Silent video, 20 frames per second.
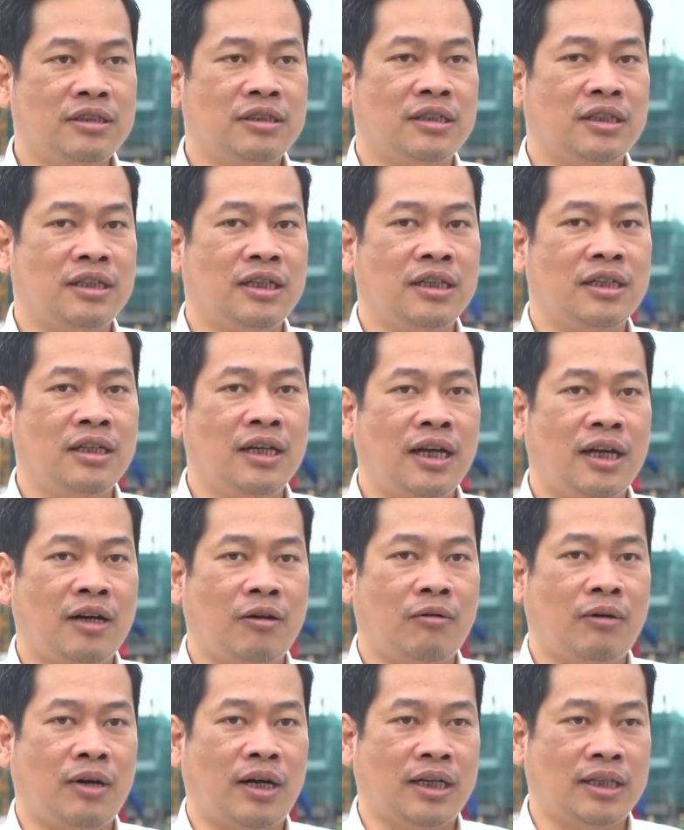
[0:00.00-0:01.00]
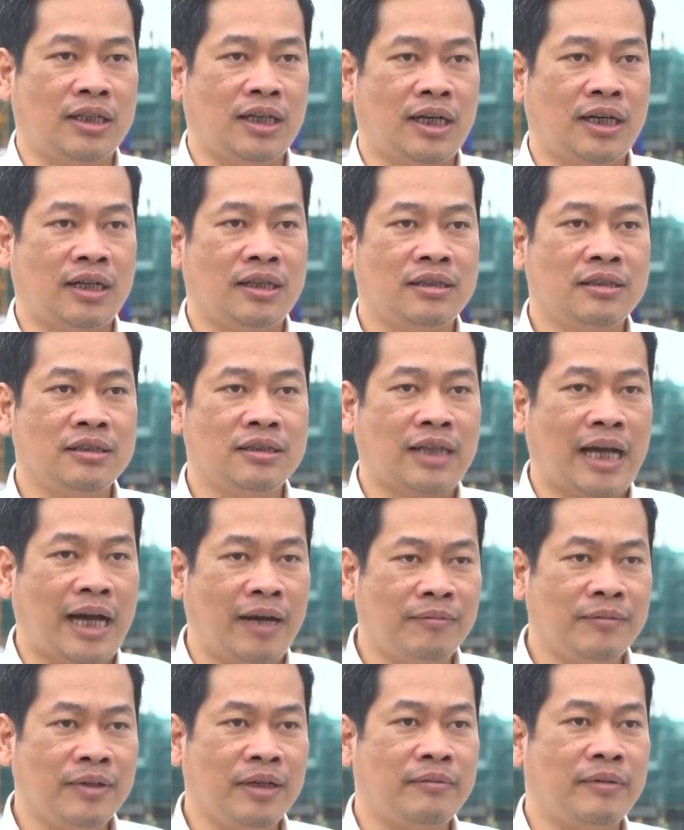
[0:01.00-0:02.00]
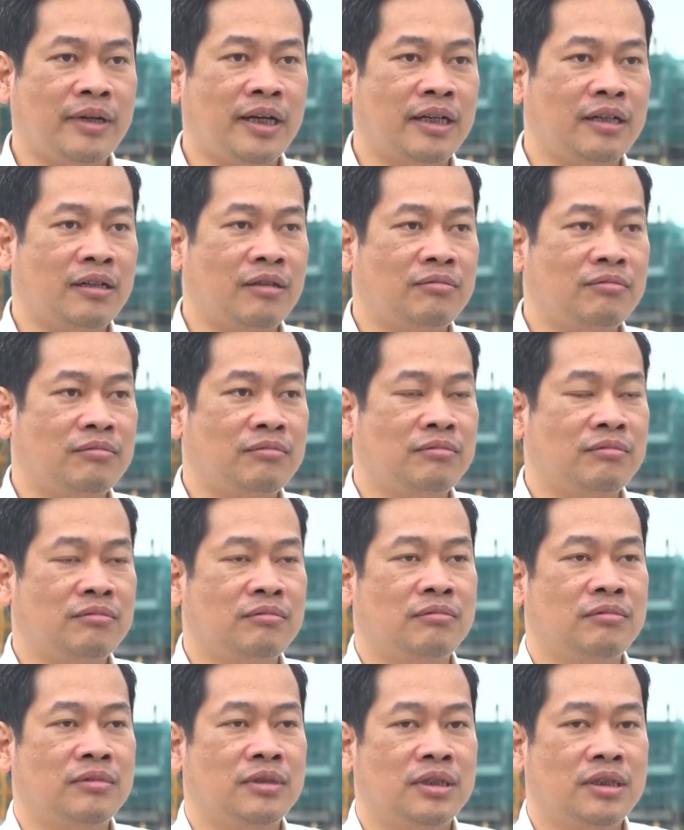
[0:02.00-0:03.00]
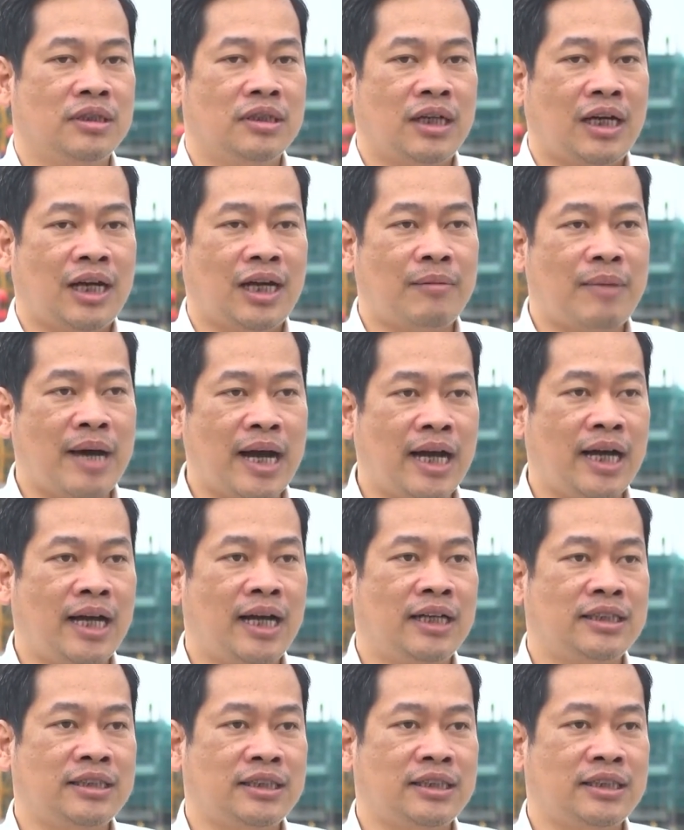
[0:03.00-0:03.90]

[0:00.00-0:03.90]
cái dự kiến là khoảng tháng tám năm hai nghìn không trăm hai mươi ba